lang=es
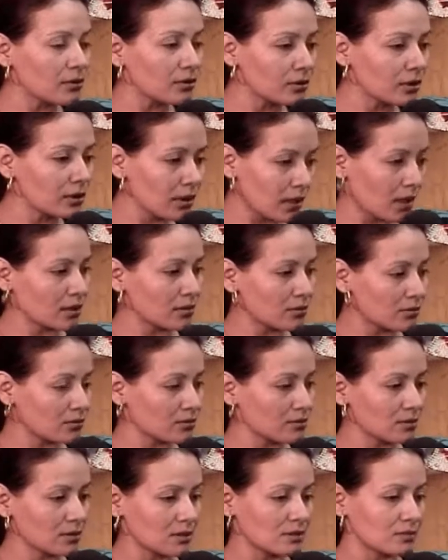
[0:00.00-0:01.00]

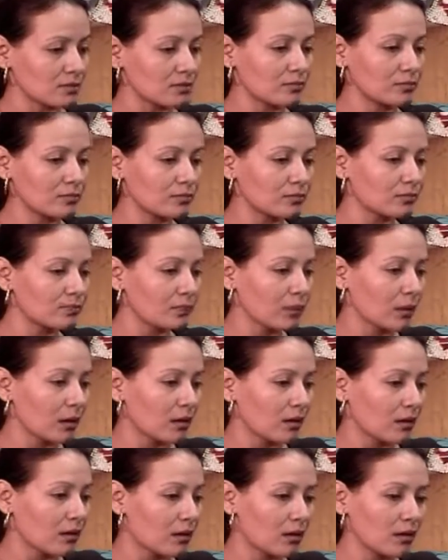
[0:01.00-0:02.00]
objetos que son,
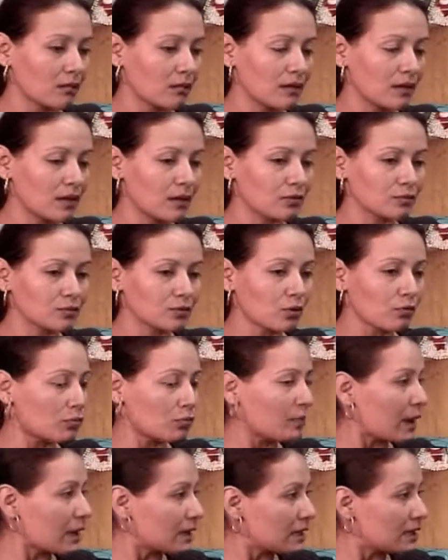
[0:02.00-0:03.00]
eh, digamos,
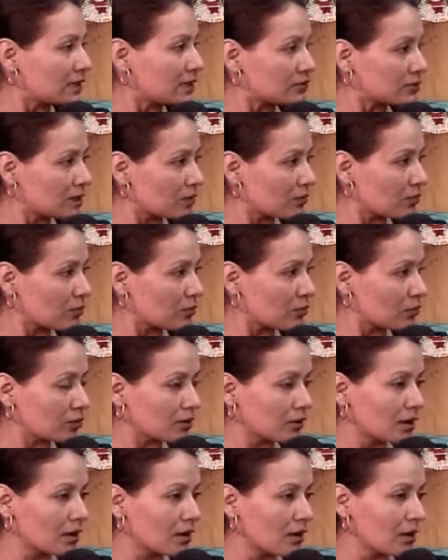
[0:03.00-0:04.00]
como palitos de
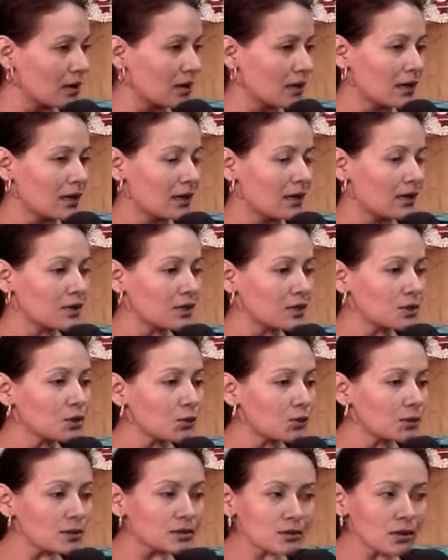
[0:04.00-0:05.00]
bombón, el
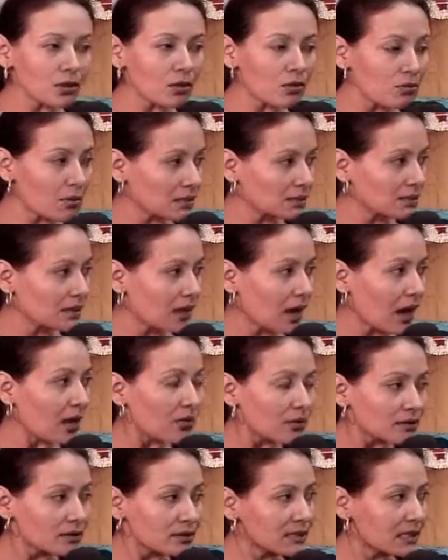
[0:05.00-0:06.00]
niño ve tomas,
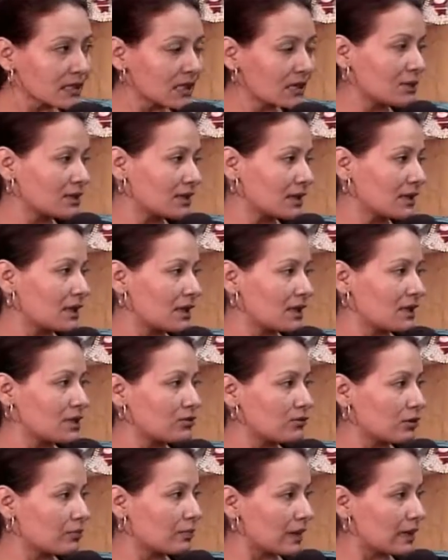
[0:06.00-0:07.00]
¿a dónde quiere meter el
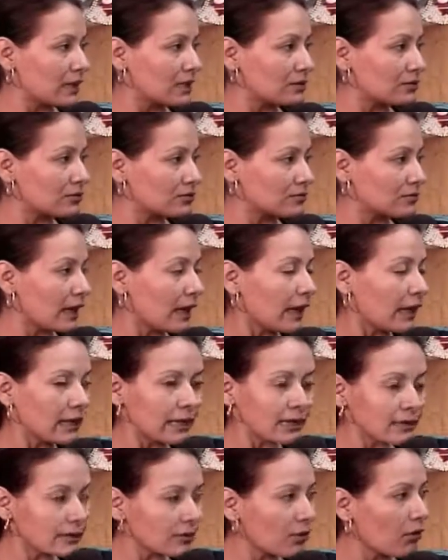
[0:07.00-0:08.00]
niño el palito?
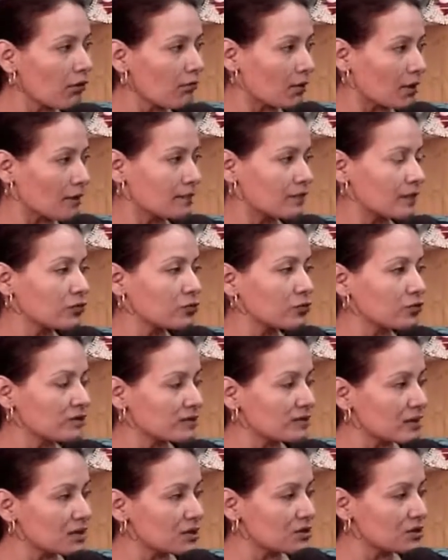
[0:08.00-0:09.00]
En el toma. Y
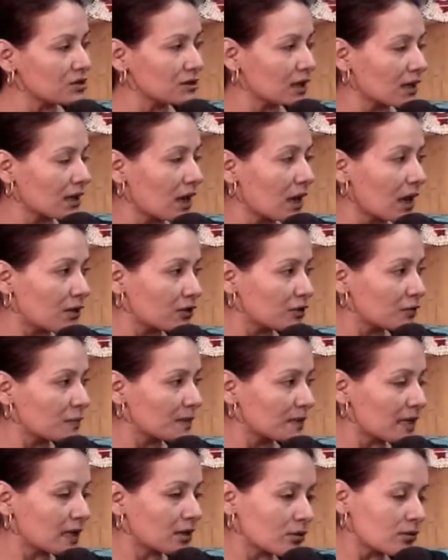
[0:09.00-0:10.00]
entonces el niño llega al
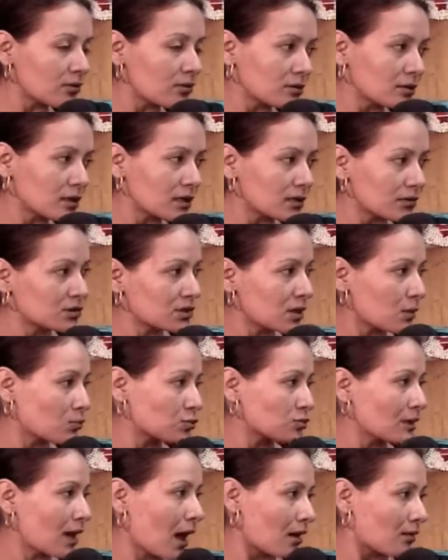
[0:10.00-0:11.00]
hospital con los deditos
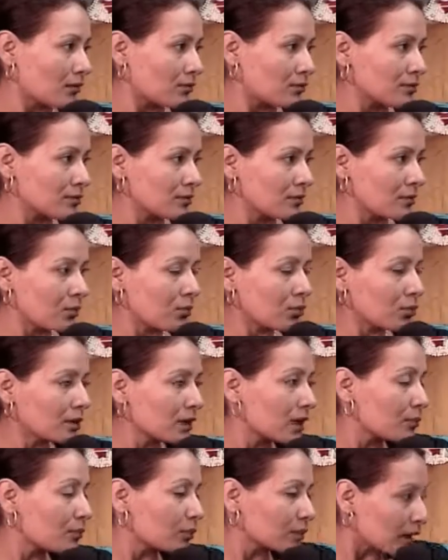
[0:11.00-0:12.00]
chamuscados. ¿Por
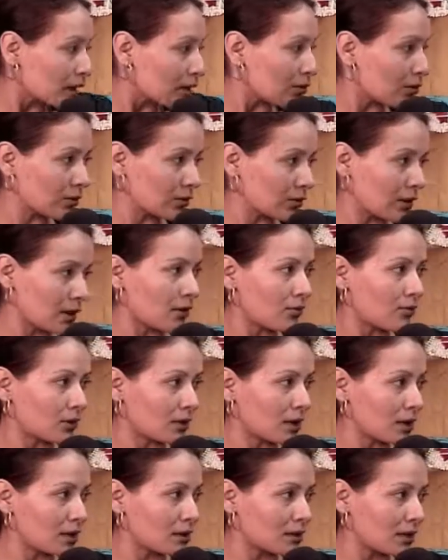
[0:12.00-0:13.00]
qué? Porque lo cogió la
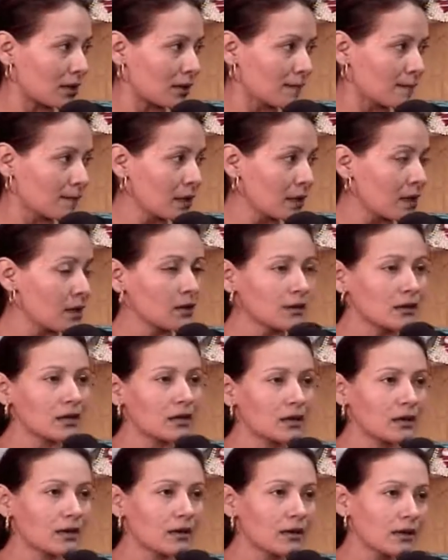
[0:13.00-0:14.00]
corriente.
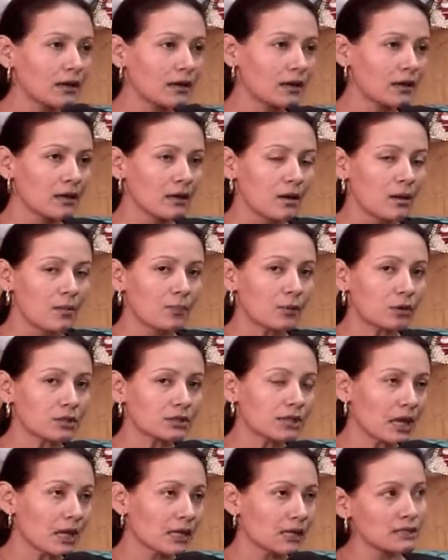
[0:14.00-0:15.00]
Que por
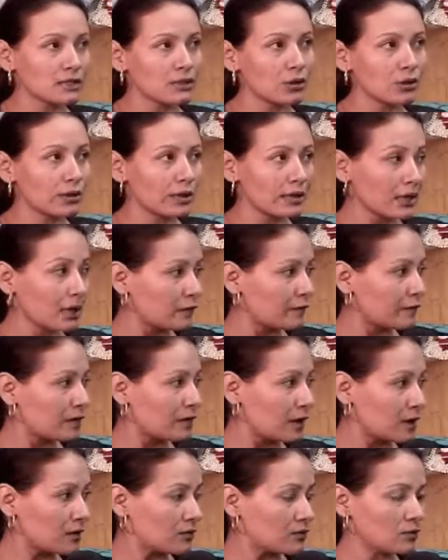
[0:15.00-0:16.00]
tradición en las
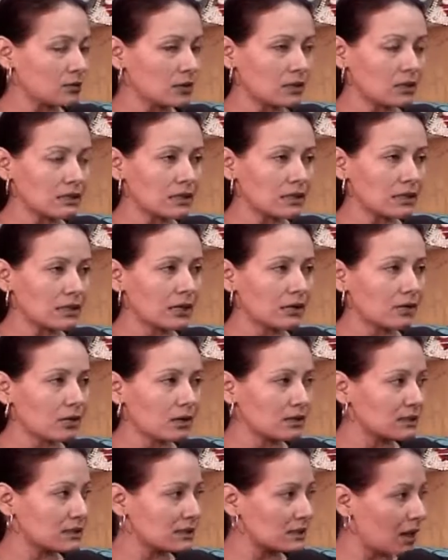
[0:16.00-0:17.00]
fincas utilizan algo
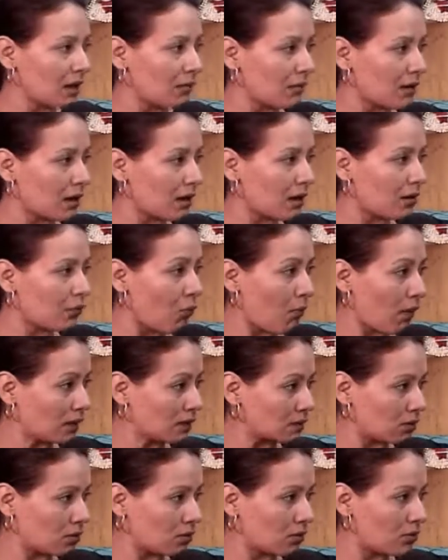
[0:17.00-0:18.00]
que se llama
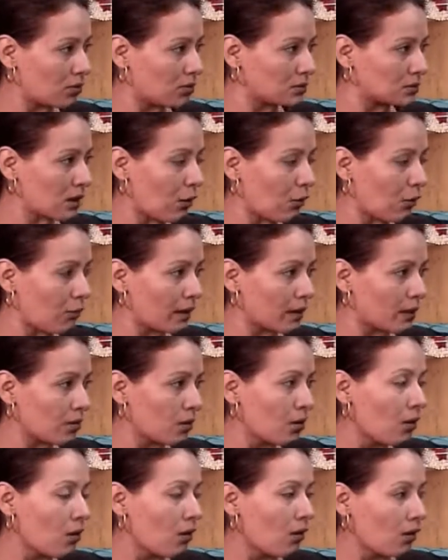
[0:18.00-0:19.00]
humazón o saumerio
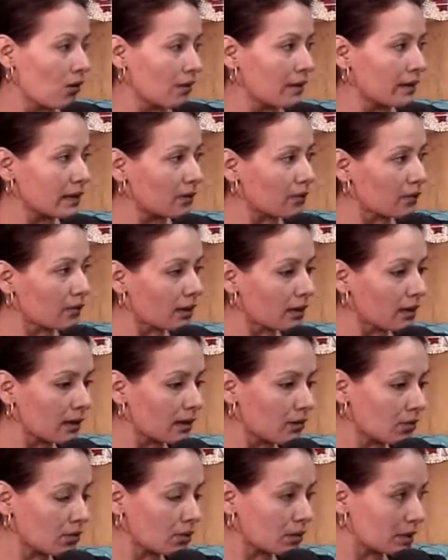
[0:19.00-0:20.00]
hombre, cojan
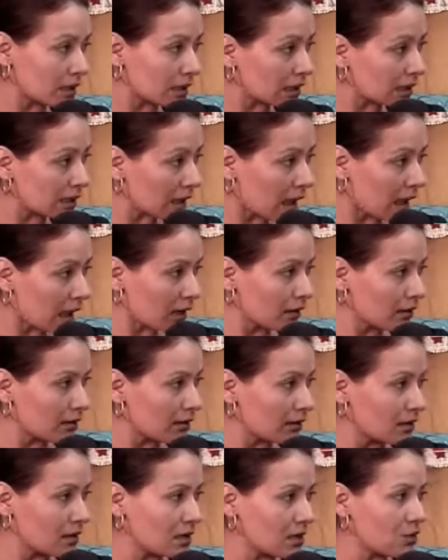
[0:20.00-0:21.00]
la coquita
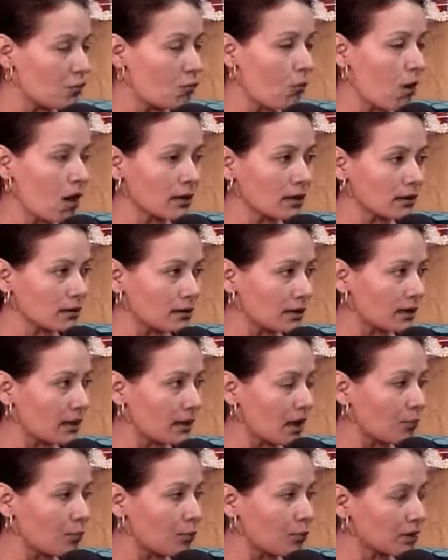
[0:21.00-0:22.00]
y
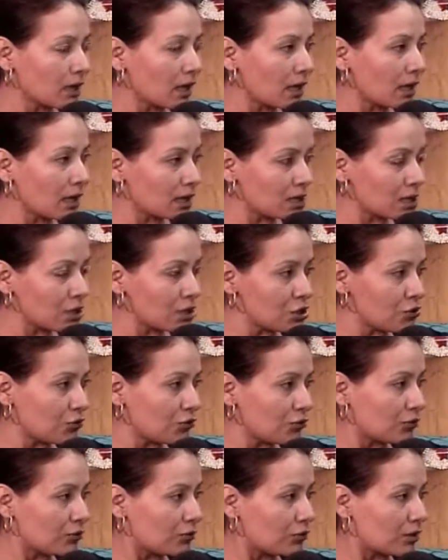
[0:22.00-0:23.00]
guárdenla porque el
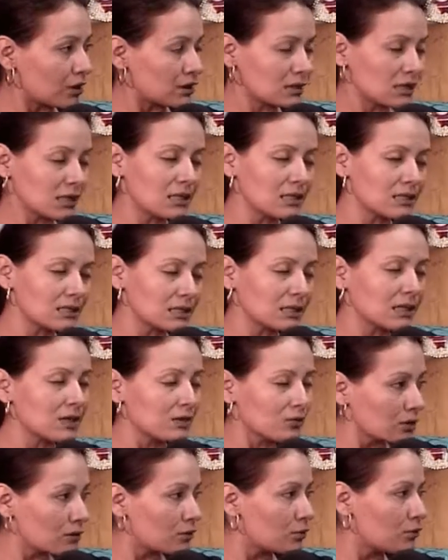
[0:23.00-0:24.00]
niño lo que se le dice que
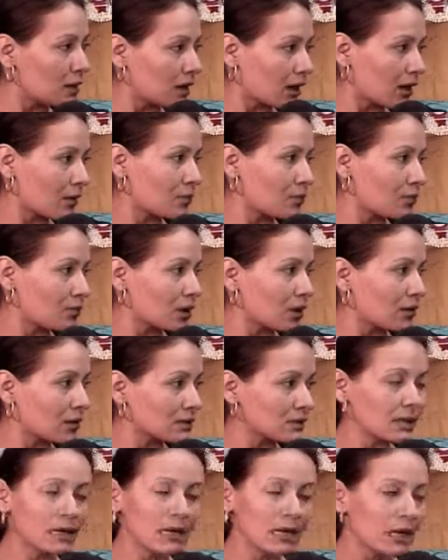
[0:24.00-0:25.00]
no es lo más rápido que va a
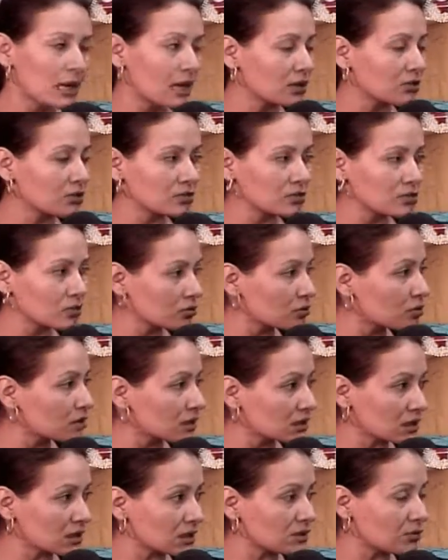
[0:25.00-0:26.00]
hacer. Entonces son
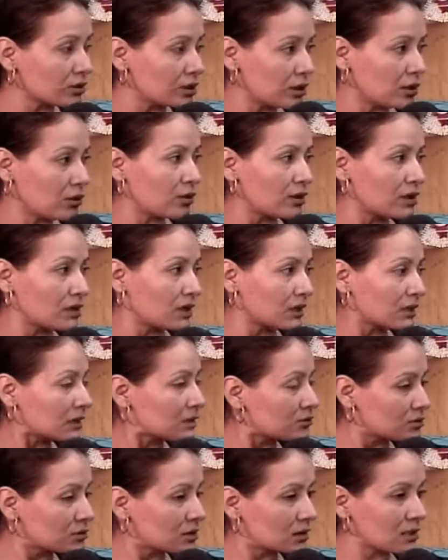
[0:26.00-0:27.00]
cosas que son ilógicas
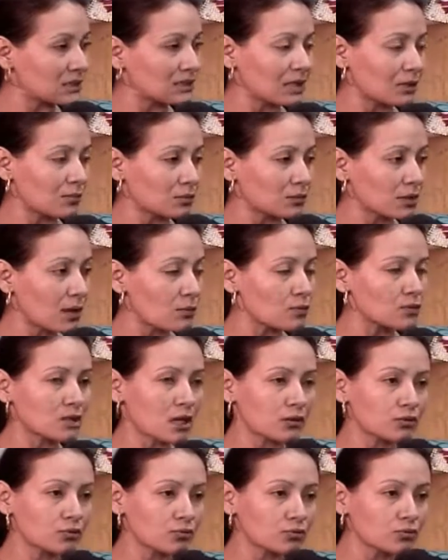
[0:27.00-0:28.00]
en donde le estamos
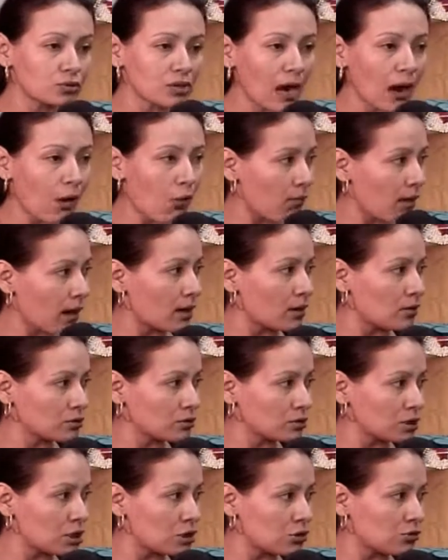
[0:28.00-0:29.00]
causando un trauma a los
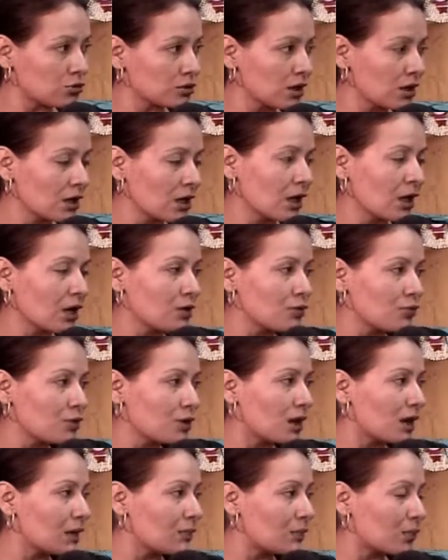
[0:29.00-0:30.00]
niños en
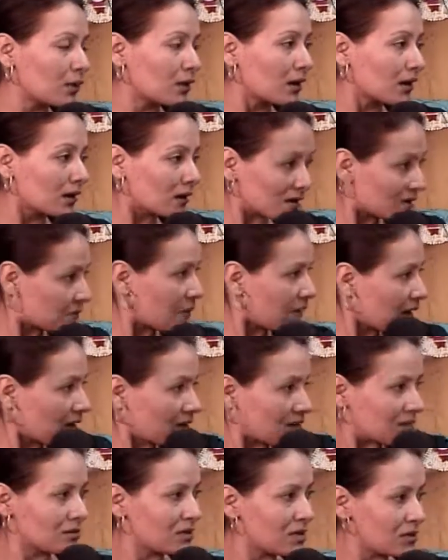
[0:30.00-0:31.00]
una época que es para
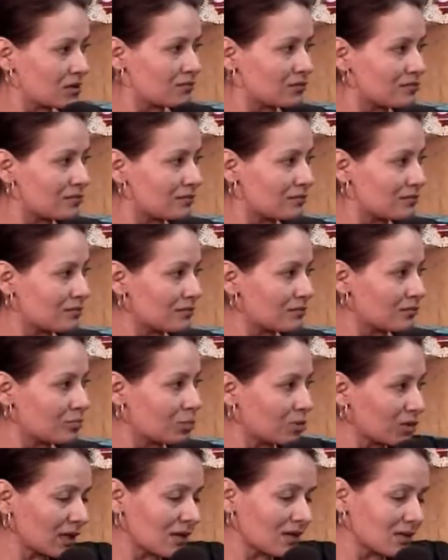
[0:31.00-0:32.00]
los niños,
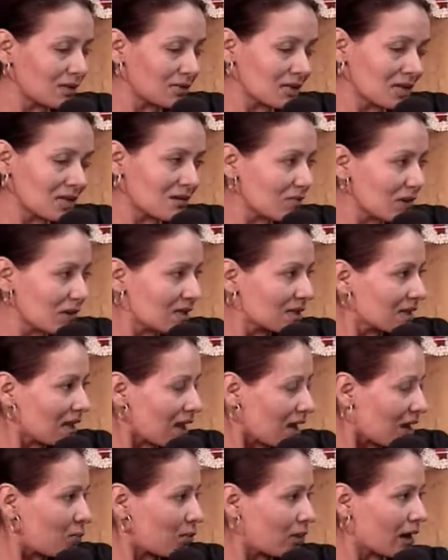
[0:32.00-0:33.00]
porque diciembre es
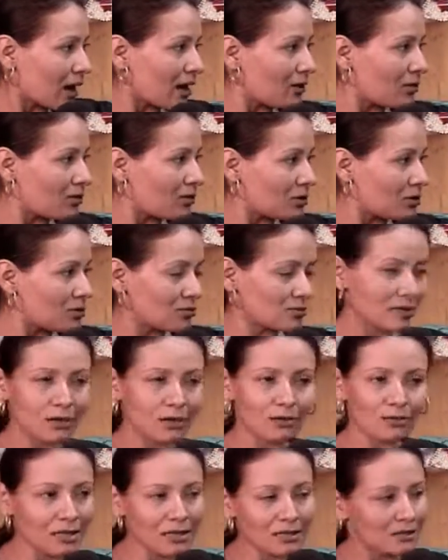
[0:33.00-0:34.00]
la época de los niños, a
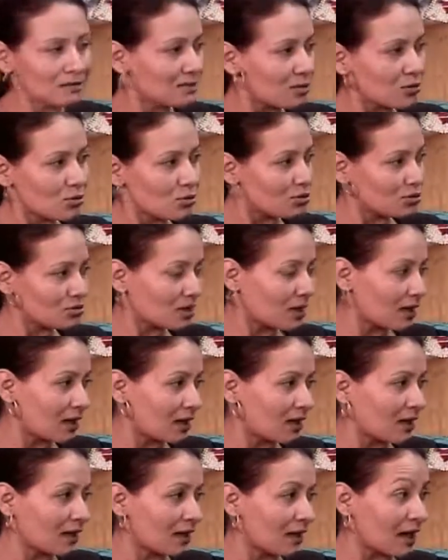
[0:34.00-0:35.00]
los grandes que no nos
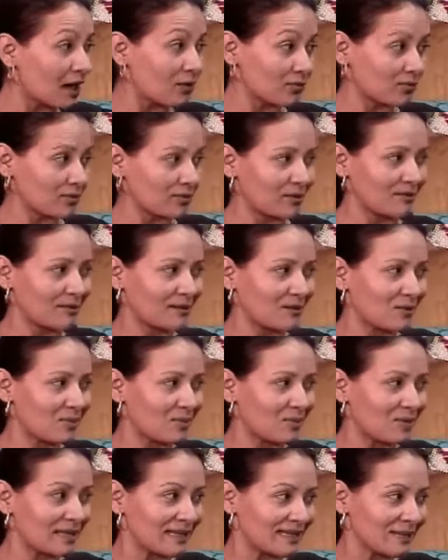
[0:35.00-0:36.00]
traigan regalos, entre
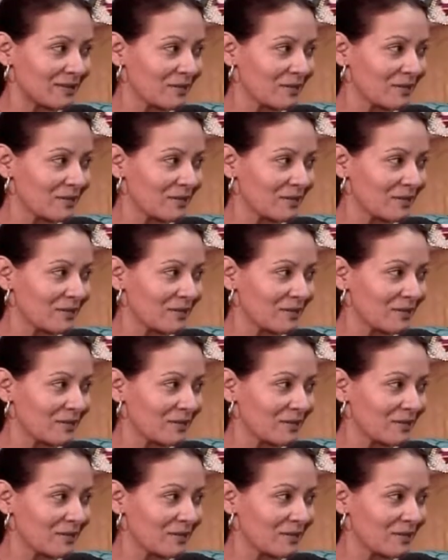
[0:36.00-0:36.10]
comillas.